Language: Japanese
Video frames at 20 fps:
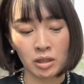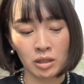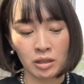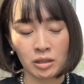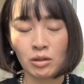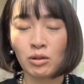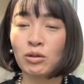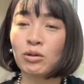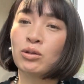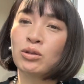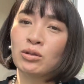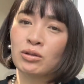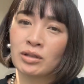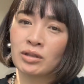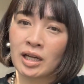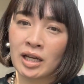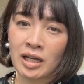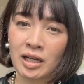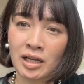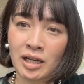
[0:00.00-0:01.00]
ということ
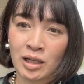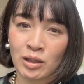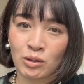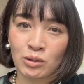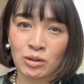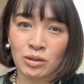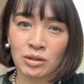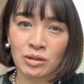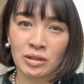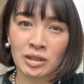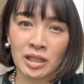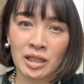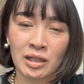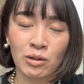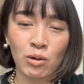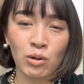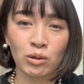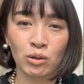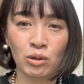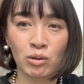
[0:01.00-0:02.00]
であの続きい
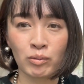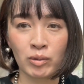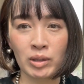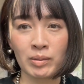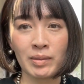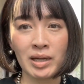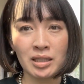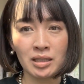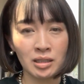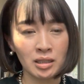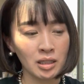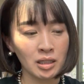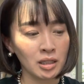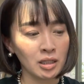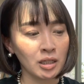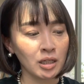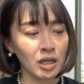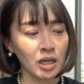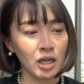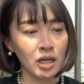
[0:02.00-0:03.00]
こうと思います
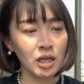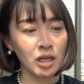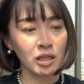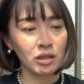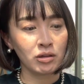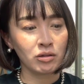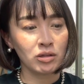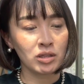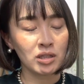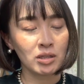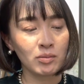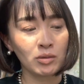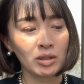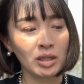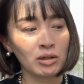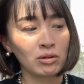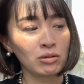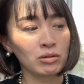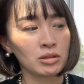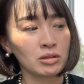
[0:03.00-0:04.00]
えーと、といつも
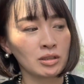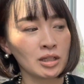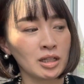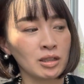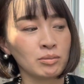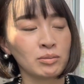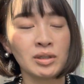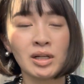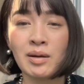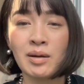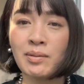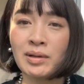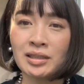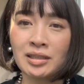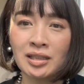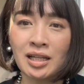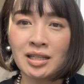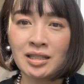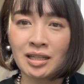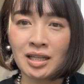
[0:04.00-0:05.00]
ねこちらの村松
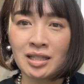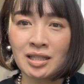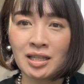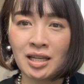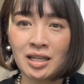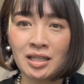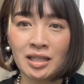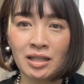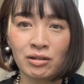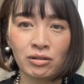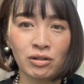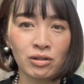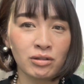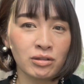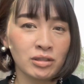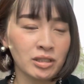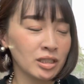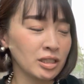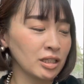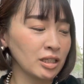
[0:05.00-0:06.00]
大輔先生の量
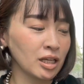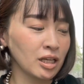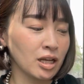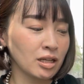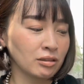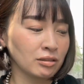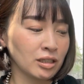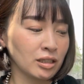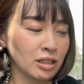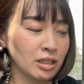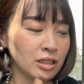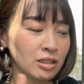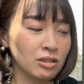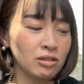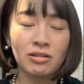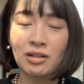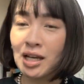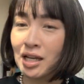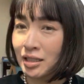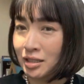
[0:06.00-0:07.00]
子力学的習
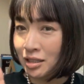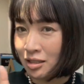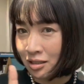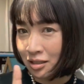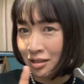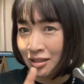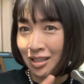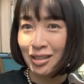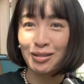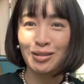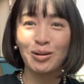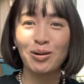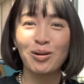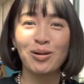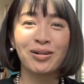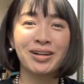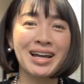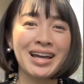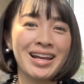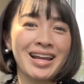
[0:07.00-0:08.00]
慣術っていうとこ
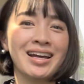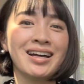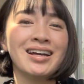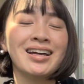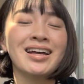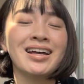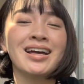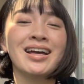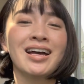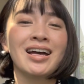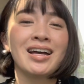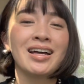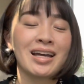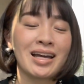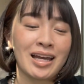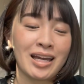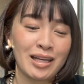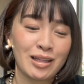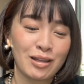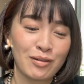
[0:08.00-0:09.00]
ろから
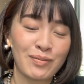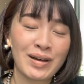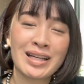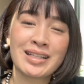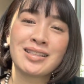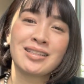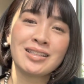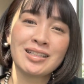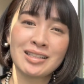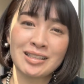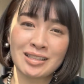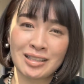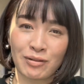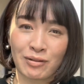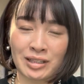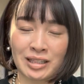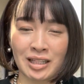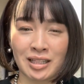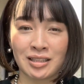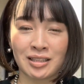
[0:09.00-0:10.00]
えー、と抜粋して
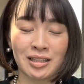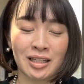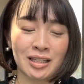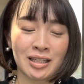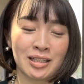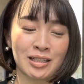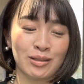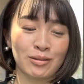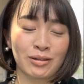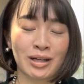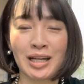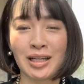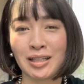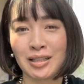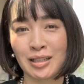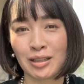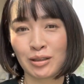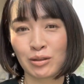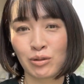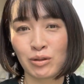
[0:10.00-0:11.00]
私なりの解
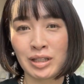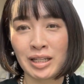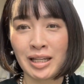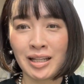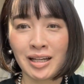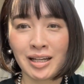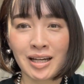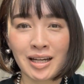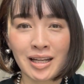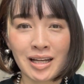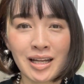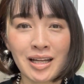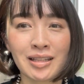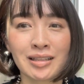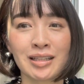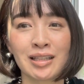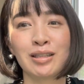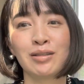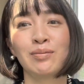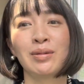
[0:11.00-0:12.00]
釈を入れながら
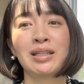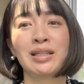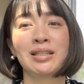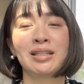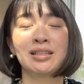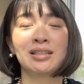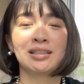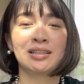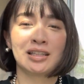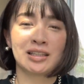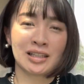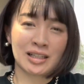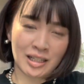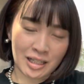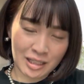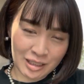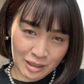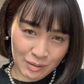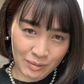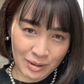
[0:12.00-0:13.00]
説明させていただ
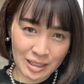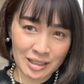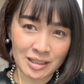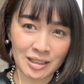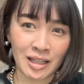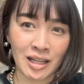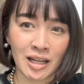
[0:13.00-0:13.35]
いてます。